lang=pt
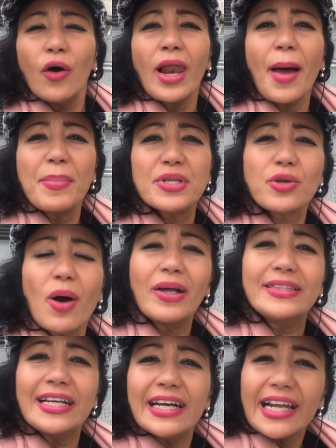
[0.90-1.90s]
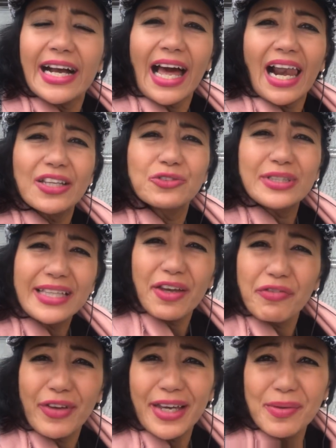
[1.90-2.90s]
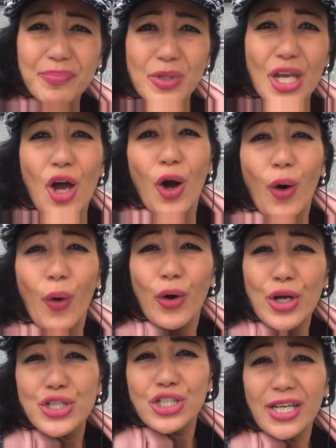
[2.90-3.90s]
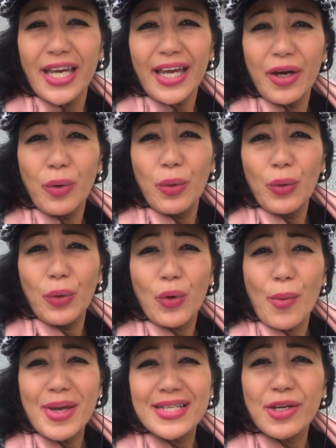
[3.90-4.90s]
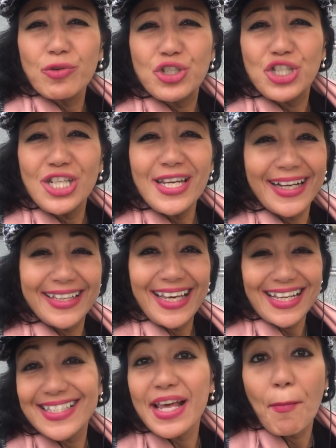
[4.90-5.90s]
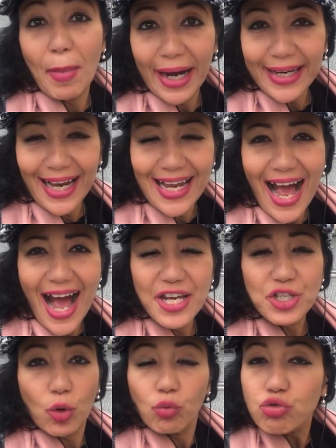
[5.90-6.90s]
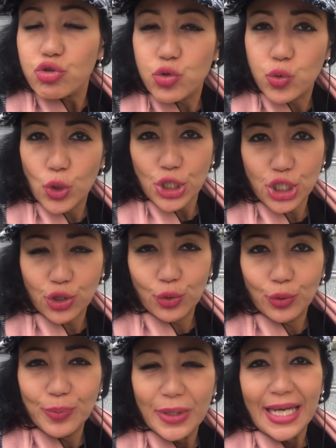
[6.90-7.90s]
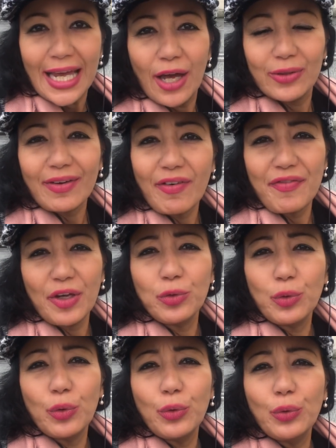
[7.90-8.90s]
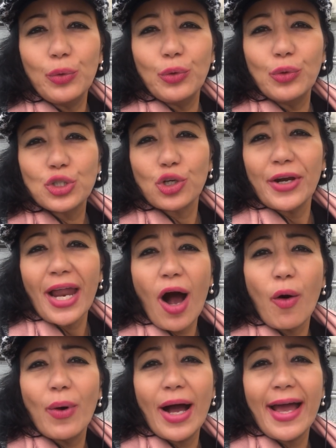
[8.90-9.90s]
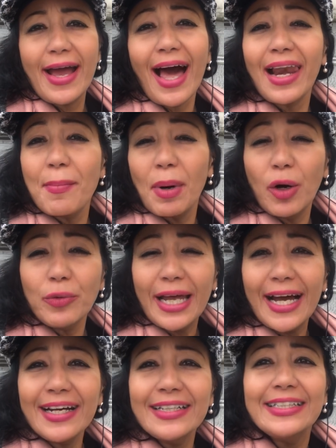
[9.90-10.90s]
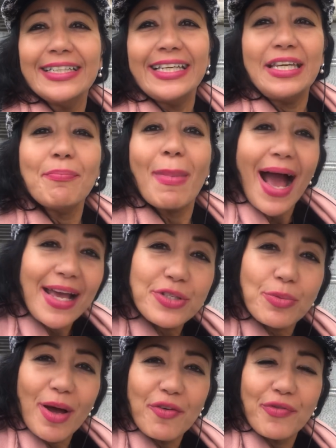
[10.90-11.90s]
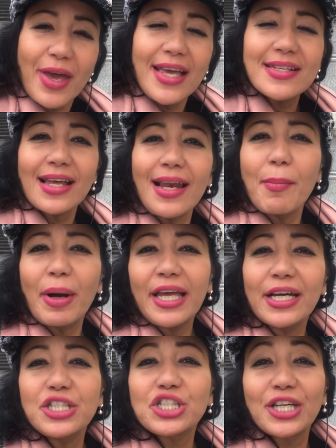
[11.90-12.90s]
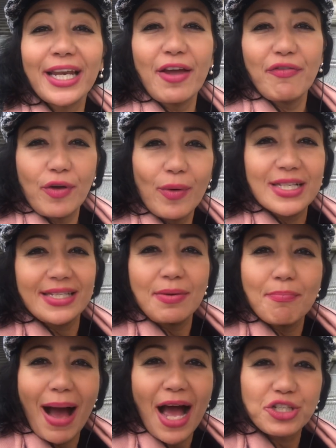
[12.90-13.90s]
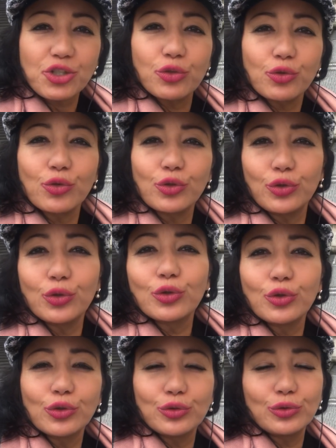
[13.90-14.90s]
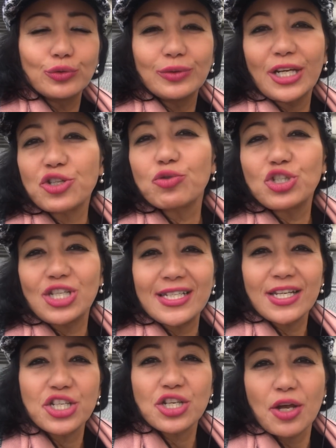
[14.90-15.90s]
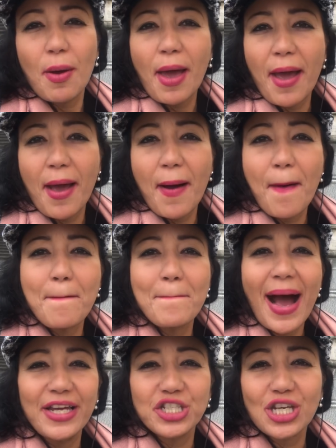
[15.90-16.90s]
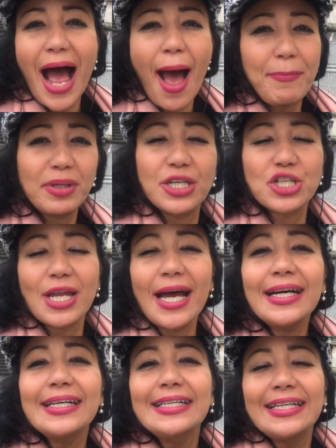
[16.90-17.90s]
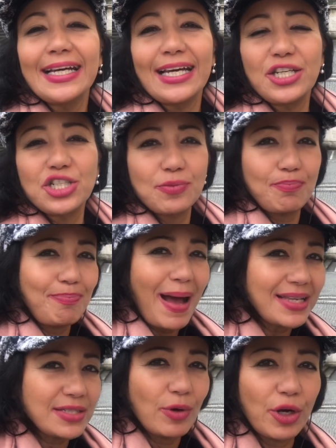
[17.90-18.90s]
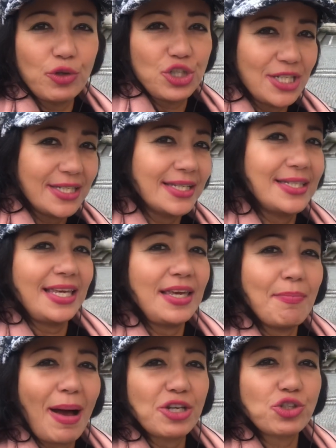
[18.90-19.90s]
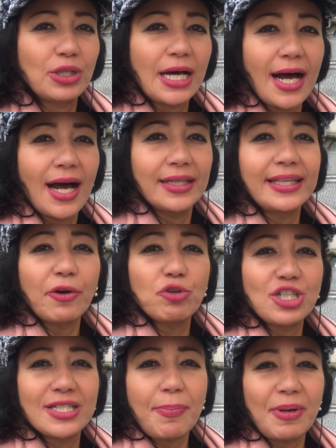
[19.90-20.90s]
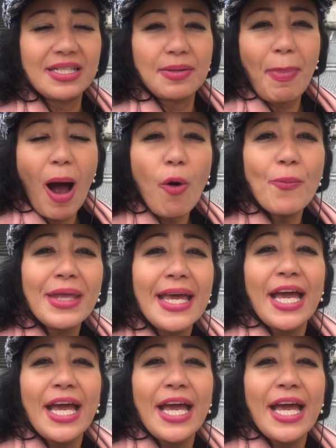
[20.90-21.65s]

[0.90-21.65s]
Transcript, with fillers: Olá pessoal, Adriana Calado TV. Hoje eu comecei o dia aqui, a semana aliás, com um susto. Eu estava vendo o jornal é, alemão, né? E mais uma vez a Alemanha escreveu assim embaixo no, no, nas notícias é, mais rápidas, né? Eles passam a notícia assim embaixo da, da notícia principal.